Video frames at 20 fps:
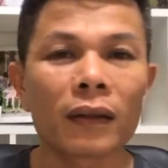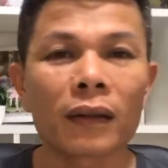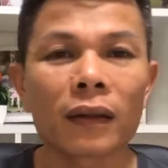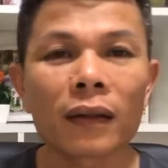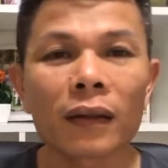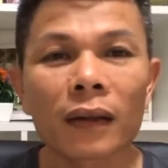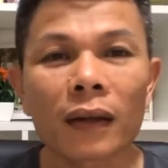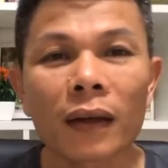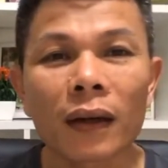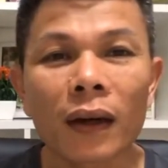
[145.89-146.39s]

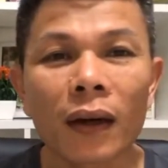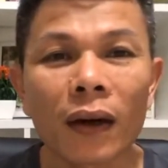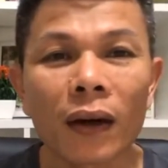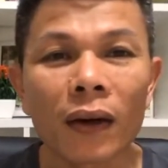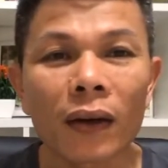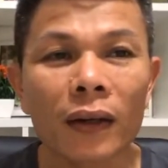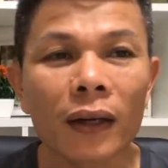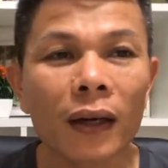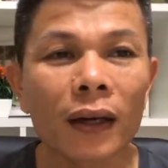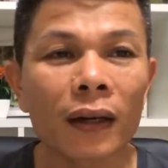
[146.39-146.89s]
à,
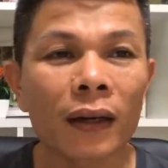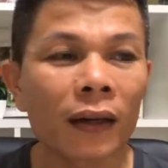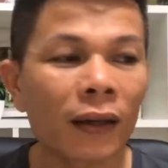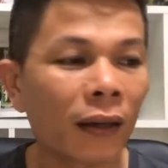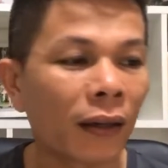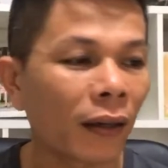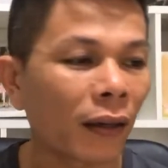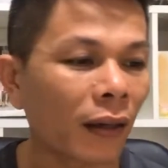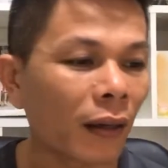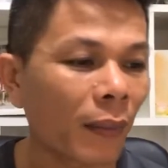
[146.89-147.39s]
ok
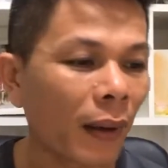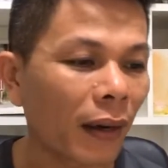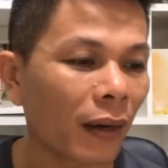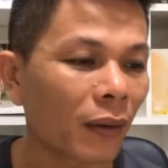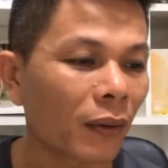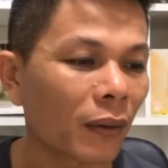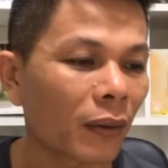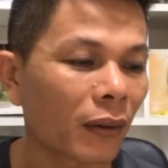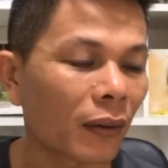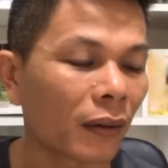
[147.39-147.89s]
các
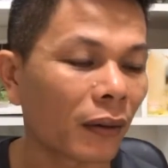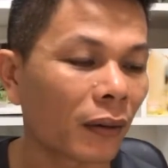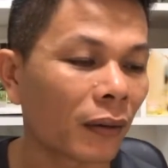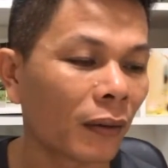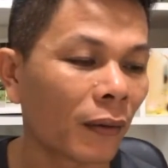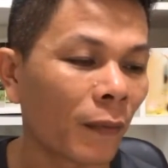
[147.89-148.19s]
bạn nào